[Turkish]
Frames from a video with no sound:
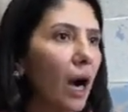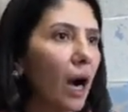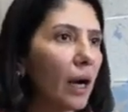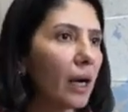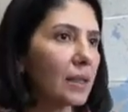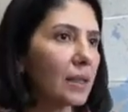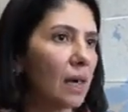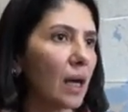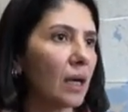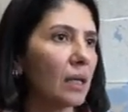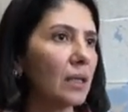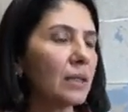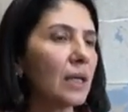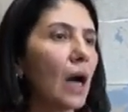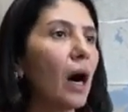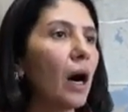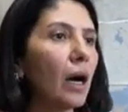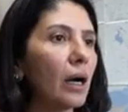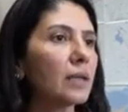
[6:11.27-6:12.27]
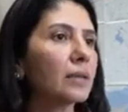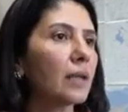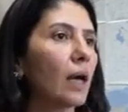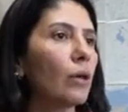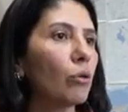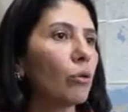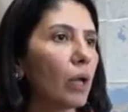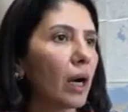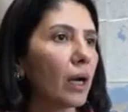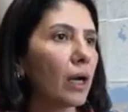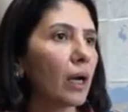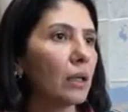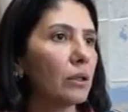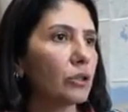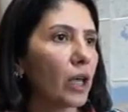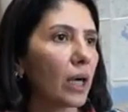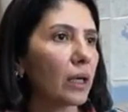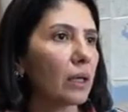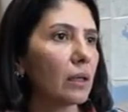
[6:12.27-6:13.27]
Ağır hasarlıysa ağır hasarlı olarak
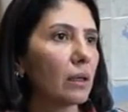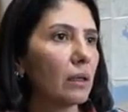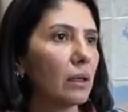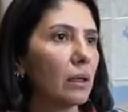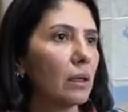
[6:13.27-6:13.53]
kalacak.